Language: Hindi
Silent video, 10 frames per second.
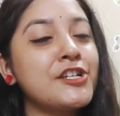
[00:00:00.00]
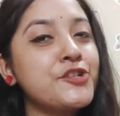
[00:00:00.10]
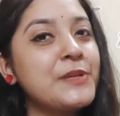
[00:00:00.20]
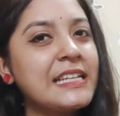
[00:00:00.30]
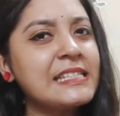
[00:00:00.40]

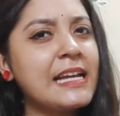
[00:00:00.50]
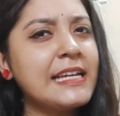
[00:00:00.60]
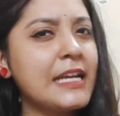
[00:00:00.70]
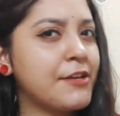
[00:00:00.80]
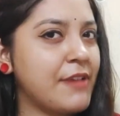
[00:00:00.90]
रश्मि
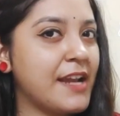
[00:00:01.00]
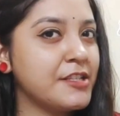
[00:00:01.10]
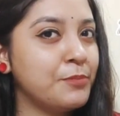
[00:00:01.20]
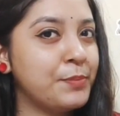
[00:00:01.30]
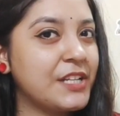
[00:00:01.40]
देसाई के
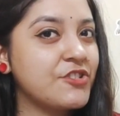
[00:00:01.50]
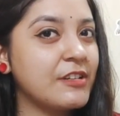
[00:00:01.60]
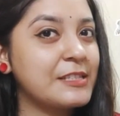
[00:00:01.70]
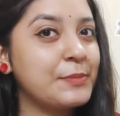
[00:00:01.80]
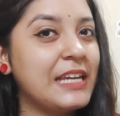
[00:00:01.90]
रैंडम
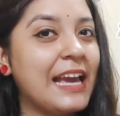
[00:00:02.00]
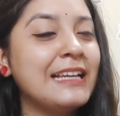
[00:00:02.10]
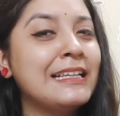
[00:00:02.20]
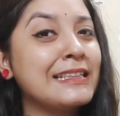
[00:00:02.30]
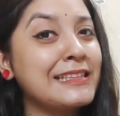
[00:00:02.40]
पिक्चर्स भी
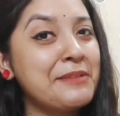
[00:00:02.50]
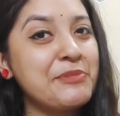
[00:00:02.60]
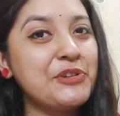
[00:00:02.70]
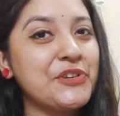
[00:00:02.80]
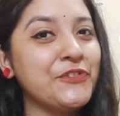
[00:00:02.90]
हैं कितने
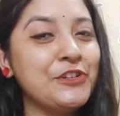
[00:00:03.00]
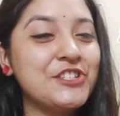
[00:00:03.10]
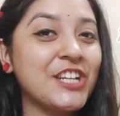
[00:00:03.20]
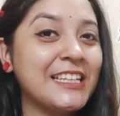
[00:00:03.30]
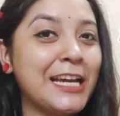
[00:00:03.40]

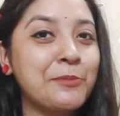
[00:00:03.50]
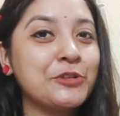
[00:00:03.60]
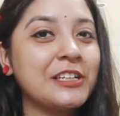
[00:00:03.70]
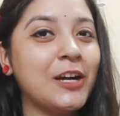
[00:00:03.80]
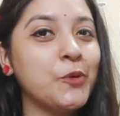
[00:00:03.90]
ब्यूटीफुल चलिए
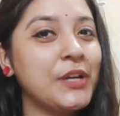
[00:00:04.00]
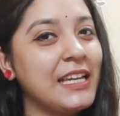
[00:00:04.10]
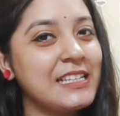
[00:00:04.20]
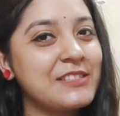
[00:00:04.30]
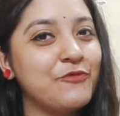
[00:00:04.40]
आपको
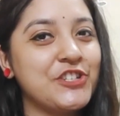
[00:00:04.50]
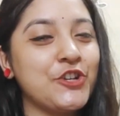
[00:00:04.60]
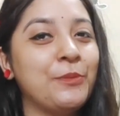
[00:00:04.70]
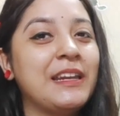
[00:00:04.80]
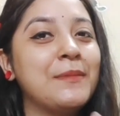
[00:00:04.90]
दिखाऊंगी इस
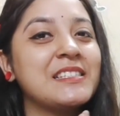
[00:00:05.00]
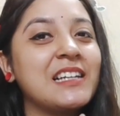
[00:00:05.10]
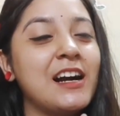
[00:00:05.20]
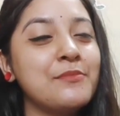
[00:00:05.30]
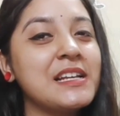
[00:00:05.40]
वीडियो में
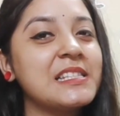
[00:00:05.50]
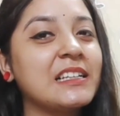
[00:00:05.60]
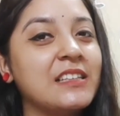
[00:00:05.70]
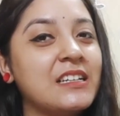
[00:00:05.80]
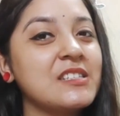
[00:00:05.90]
नमस्कार मैं
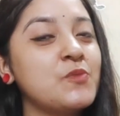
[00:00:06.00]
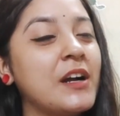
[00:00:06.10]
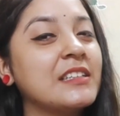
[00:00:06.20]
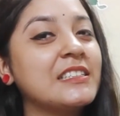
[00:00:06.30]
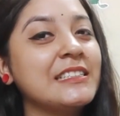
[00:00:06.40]
स्नेग्धा
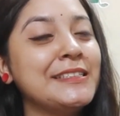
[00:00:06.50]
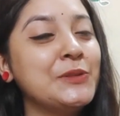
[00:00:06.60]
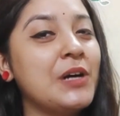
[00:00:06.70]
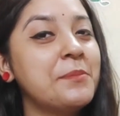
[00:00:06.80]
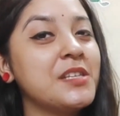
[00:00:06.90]
स्वागत करती
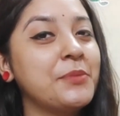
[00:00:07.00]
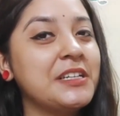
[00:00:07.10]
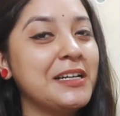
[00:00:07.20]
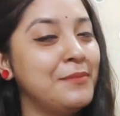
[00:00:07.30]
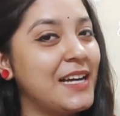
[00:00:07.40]
हूँ आप
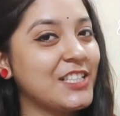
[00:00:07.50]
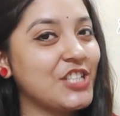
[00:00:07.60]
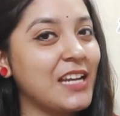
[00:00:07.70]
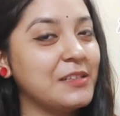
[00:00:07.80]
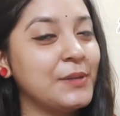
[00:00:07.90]
सभी का हमारे
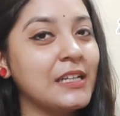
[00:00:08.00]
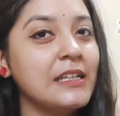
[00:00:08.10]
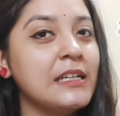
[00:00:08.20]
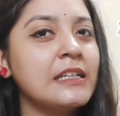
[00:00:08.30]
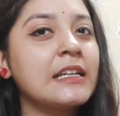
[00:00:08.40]
चैनल पर
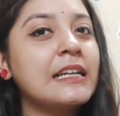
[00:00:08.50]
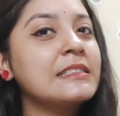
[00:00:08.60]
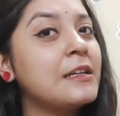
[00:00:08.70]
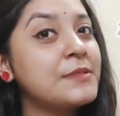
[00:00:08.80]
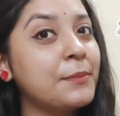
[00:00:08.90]

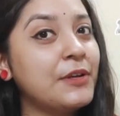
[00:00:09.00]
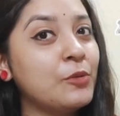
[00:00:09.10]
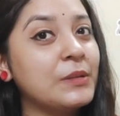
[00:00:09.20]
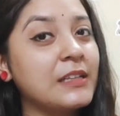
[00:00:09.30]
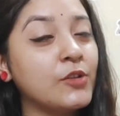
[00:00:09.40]
गाइज आप
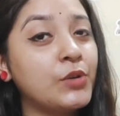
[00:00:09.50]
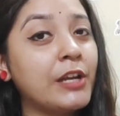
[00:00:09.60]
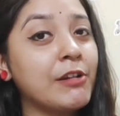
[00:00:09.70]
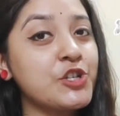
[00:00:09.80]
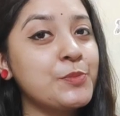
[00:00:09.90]
सभी को बता दूं
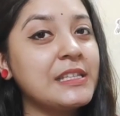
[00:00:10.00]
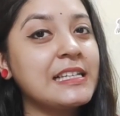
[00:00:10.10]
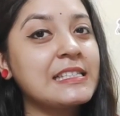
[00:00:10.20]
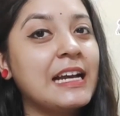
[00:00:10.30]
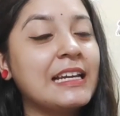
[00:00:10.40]
कि रश्मि
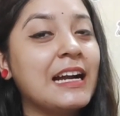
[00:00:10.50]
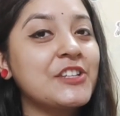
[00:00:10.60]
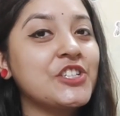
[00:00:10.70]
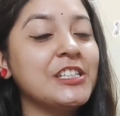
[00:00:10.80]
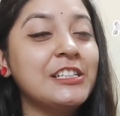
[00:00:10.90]
देसाई
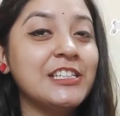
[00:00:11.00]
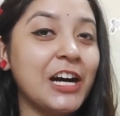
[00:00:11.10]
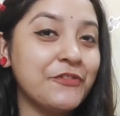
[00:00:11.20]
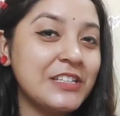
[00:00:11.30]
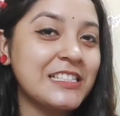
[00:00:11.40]
आजकल
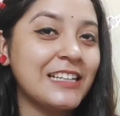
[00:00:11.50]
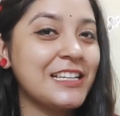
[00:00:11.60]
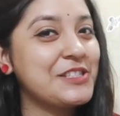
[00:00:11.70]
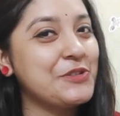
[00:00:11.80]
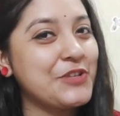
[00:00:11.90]
काफ़ी
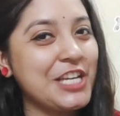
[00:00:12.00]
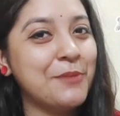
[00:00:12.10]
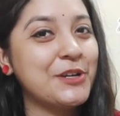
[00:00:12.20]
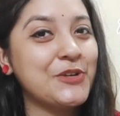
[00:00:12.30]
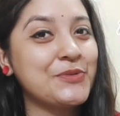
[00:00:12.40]
ज़्यादा
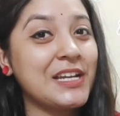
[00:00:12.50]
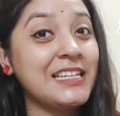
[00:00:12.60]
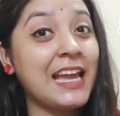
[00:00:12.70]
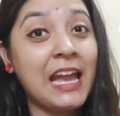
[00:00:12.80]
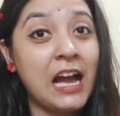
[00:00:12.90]
सुर्खियाँ बटोर रही हैं